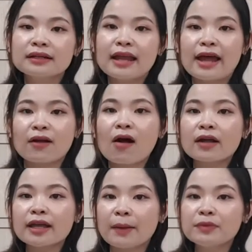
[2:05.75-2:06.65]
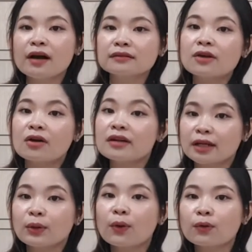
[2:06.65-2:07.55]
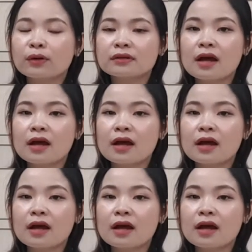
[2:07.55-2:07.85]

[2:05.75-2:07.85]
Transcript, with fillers: là có cái cảm nhận rõ rệt luôn